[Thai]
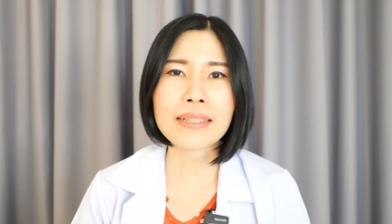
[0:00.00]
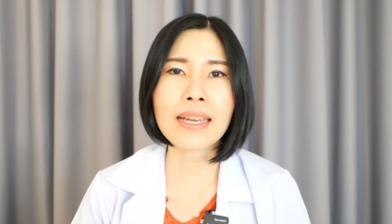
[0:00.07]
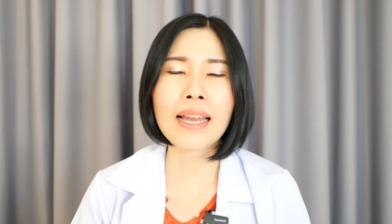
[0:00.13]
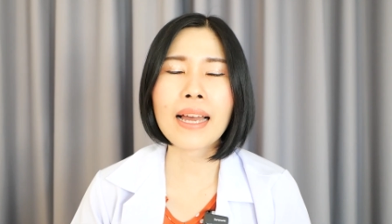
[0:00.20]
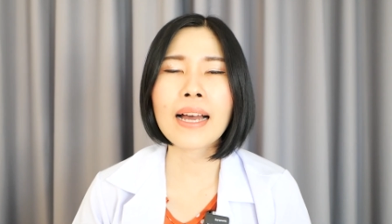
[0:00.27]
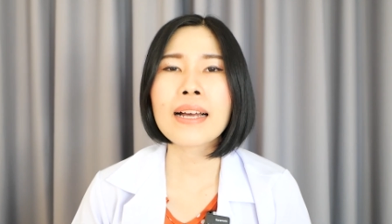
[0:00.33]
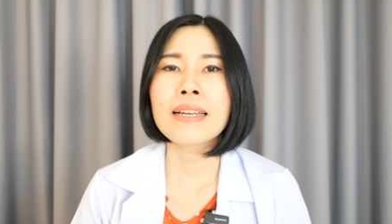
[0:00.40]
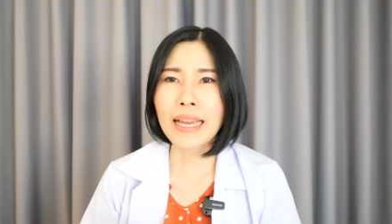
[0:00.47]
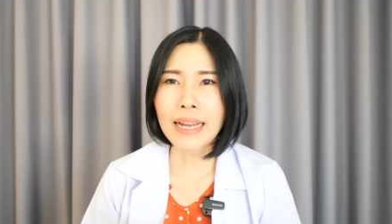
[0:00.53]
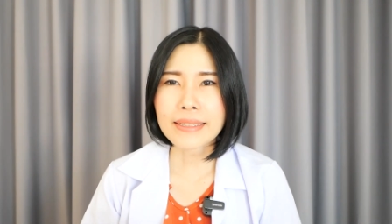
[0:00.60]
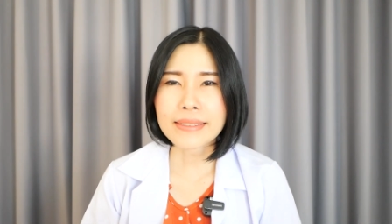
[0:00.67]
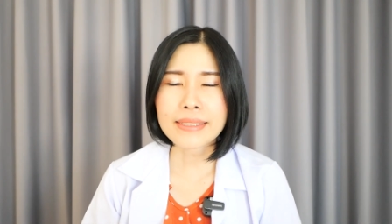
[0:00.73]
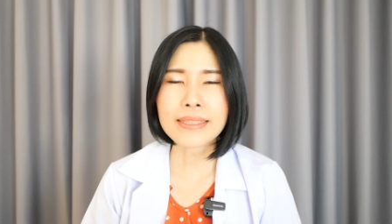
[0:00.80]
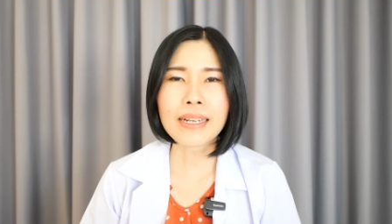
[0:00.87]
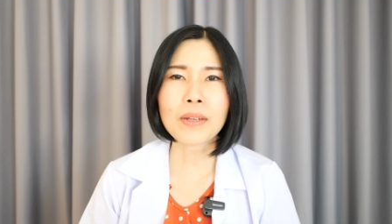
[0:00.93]
นะคะ อย่าง
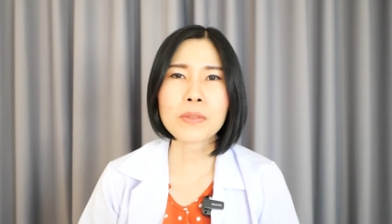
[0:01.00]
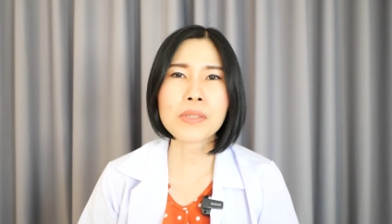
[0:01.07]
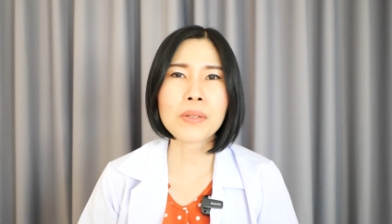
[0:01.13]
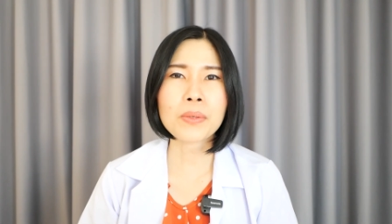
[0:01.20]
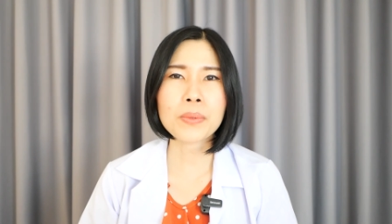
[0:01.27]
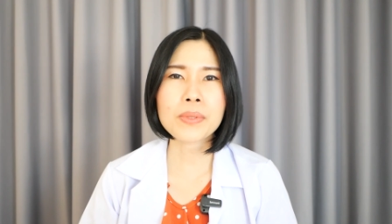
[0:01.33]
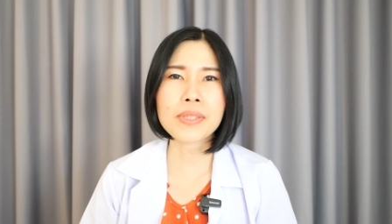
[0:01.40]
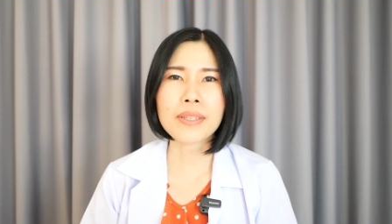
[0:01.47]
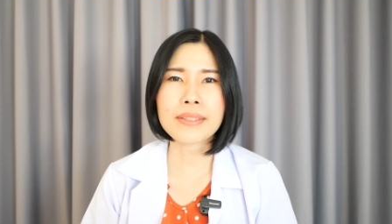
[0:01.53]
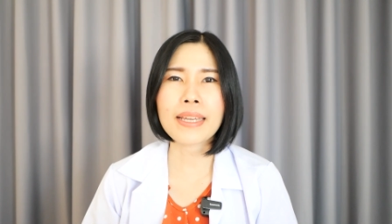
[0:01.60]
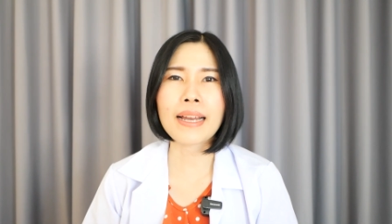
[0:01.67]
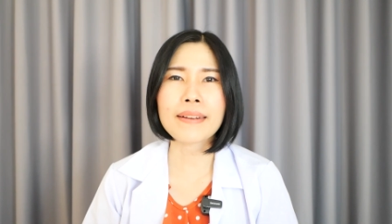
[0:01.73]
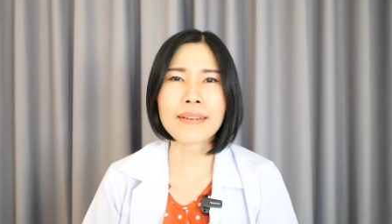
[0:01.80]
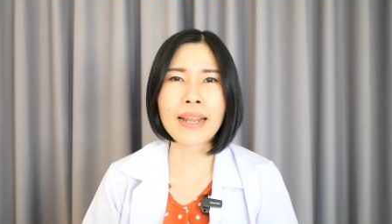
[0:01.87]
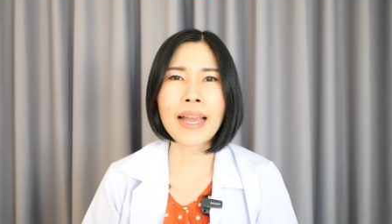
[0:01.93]
ที่เราจะรู้สึกอ
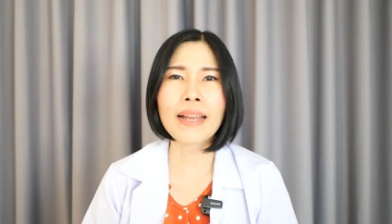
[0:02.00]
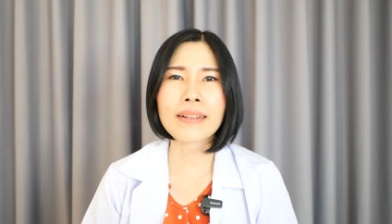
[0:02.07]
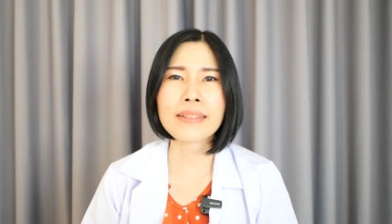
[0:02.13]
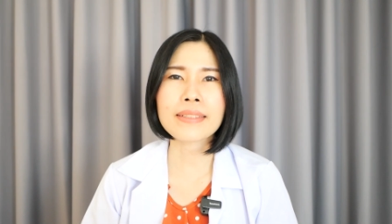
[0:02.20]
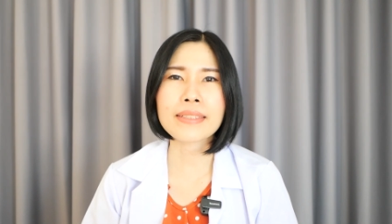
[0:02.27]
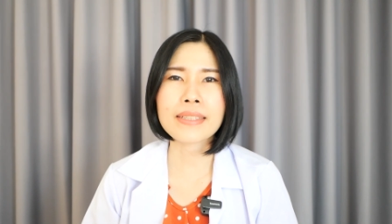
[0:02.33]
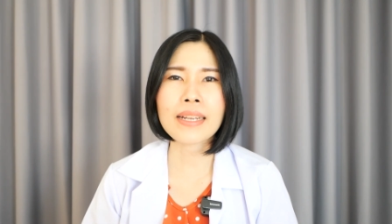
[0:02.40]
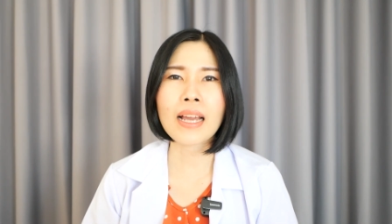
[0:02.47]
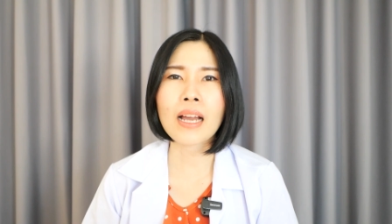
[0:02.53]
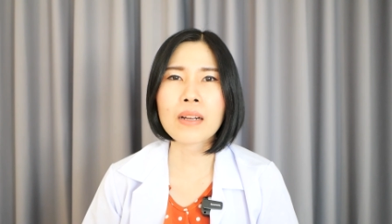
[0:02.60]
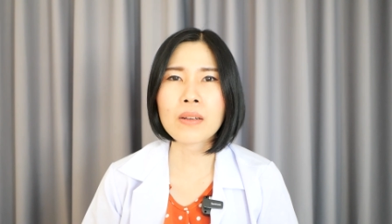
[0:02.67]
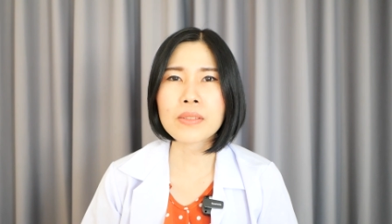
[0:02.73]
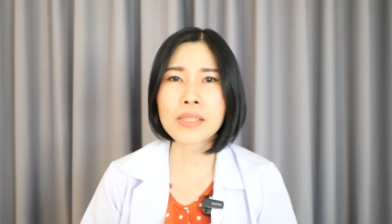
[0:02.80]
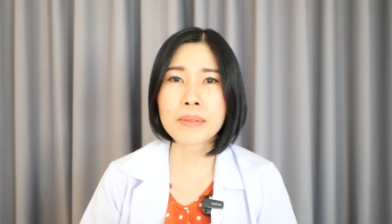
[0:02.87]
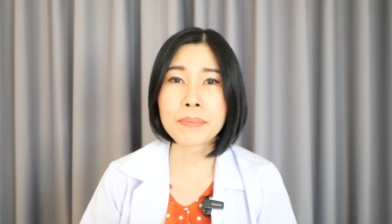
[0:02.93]
ย่างแรกเลยนะคะ
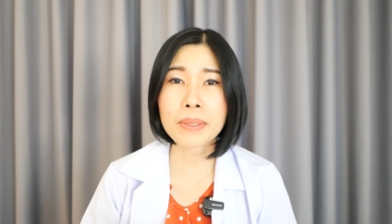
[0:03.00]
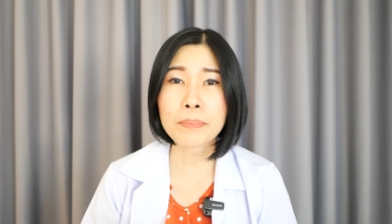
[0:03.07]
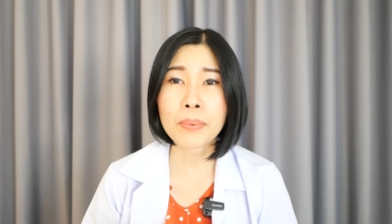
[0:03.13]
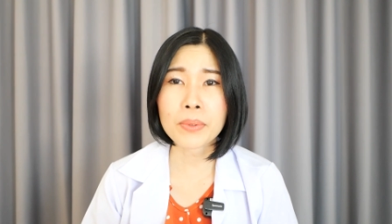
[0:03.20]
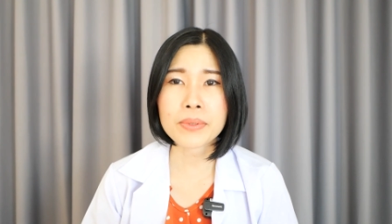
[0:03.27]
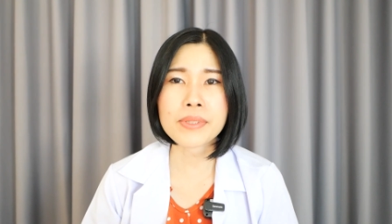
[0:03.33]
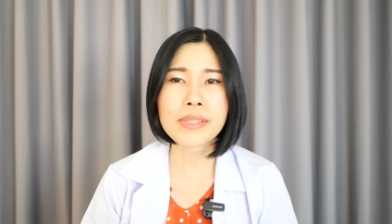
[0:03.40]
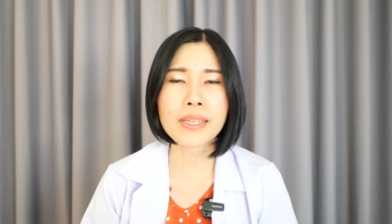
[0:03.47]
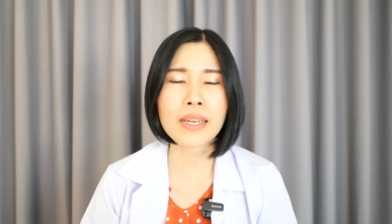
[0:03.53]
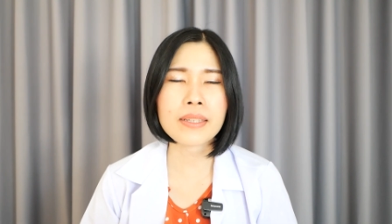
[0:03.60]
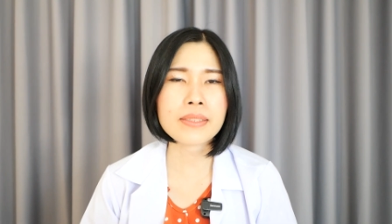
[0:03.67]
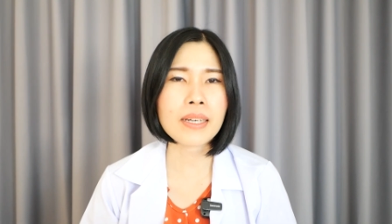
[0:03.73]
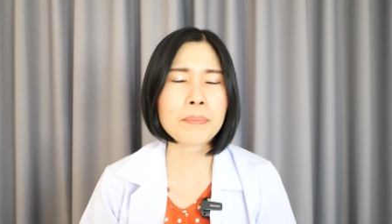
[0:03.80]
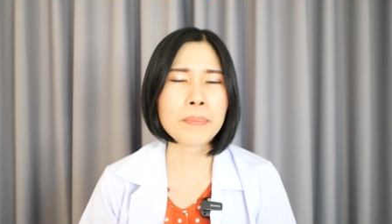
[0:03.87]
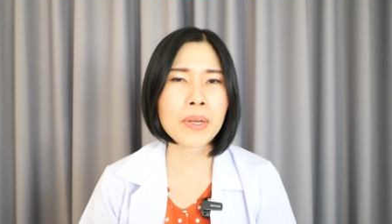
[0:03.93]
ก็จะมีผลเสีย
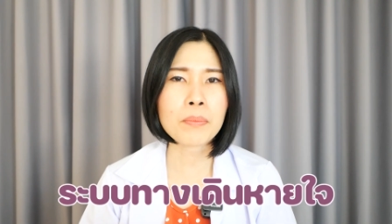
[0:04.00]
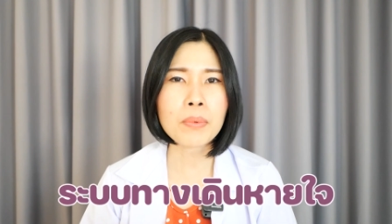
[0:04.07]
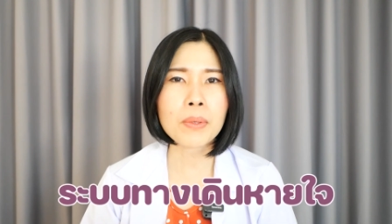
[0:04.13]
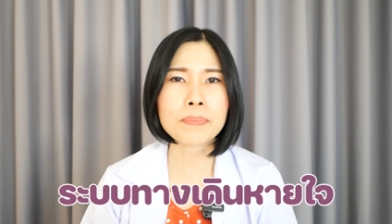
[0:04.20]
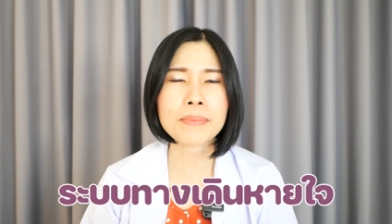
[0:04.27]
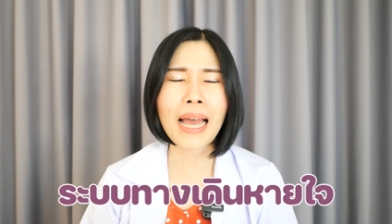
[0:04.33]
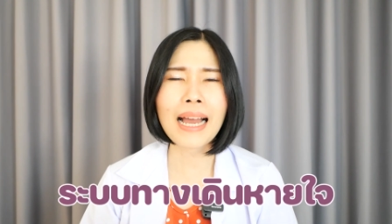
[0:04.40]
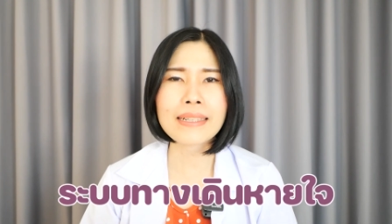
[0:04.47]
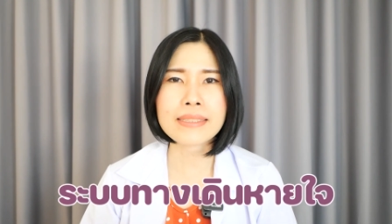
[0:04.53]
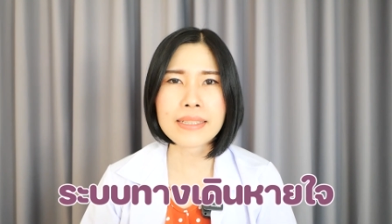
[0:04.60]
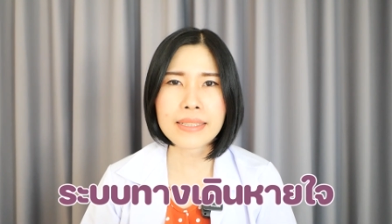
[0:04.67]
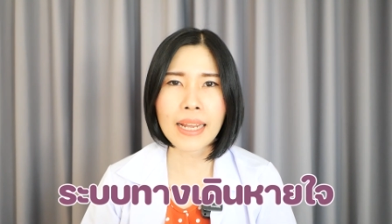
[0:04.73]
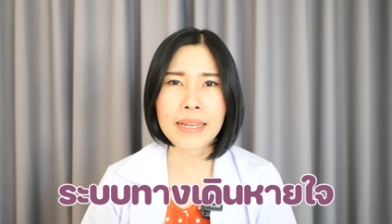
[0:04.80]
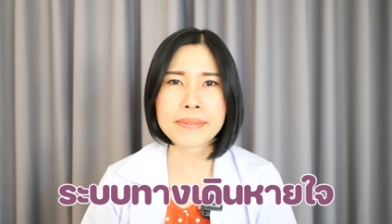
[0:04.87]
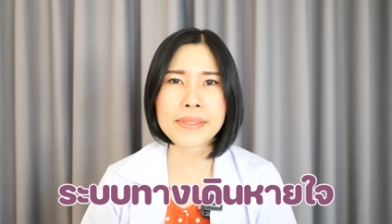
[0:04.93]
กับระบบทางเดิ
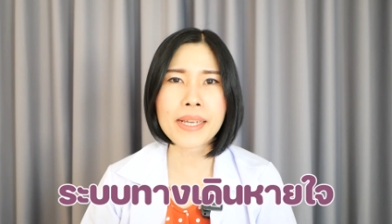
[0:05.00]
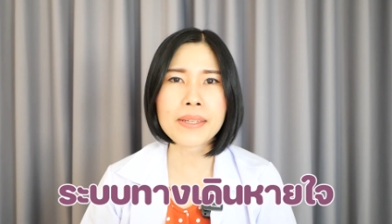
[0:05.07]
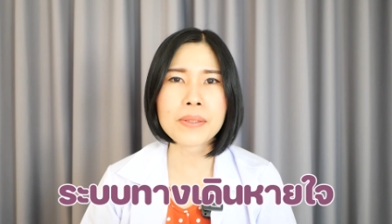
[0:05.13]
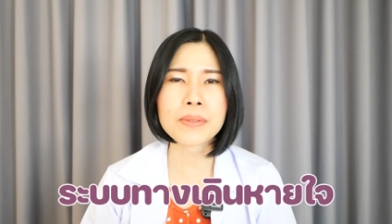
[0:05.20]
นหายใจ